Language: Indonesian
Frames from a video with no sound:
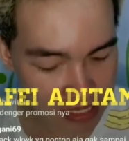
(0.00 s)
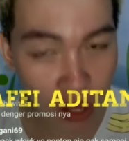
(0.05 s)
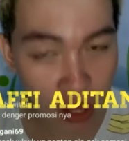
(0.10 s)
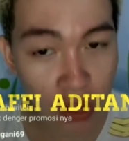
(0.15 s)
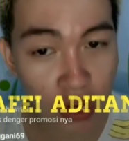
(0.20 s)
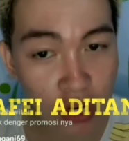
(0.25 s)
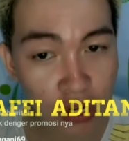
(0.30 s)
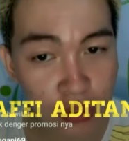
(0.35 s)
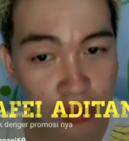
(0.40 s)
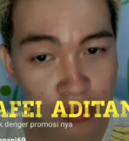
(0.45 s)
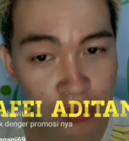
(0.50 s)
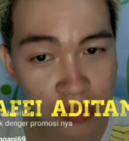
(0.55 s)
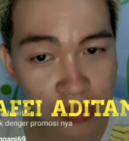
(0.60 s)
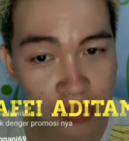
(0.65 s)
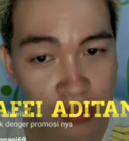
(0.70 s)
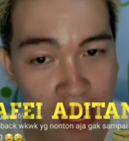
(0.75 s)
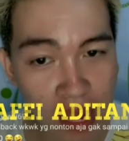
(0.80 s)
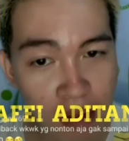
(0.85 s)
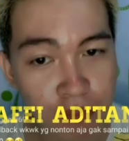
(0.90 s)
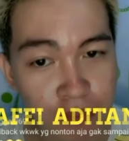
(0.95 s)
lolu.
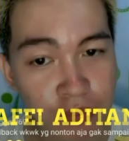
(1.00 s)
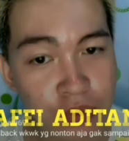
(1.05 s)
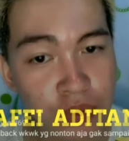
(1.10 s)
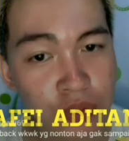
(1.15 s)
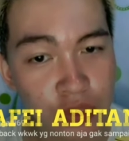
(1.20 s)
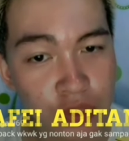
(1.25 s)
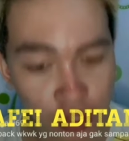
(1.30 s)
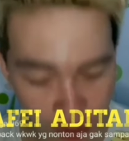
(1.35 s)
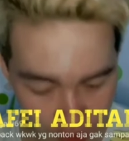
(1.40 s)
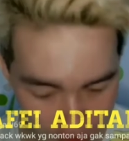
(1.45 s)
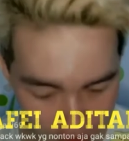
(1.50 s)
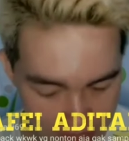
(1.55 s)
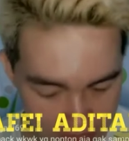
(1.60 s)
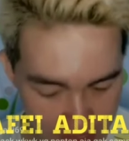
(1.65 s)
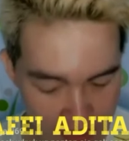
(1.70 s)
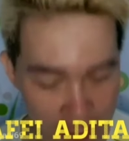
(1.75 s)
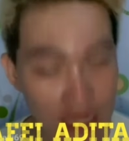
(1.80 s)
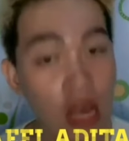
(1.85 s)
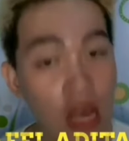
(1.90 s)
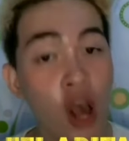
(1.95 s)
Ya ampun lolu
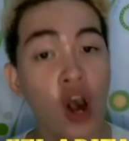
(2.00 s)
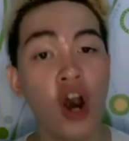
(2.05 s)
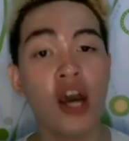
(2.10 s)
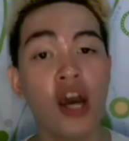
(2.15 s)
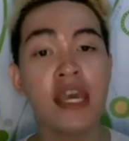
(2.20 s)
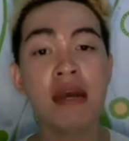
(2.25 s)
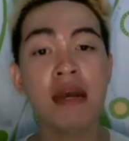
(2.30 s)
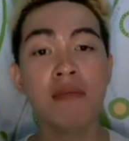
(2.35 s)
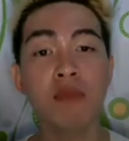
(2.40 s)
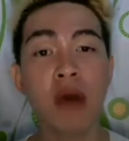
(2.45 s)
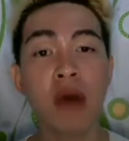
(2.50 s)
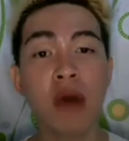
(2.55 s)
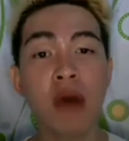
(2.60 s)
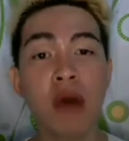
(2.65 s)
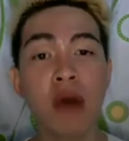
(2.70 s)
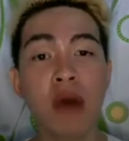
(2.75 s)
ini. Oh ya aku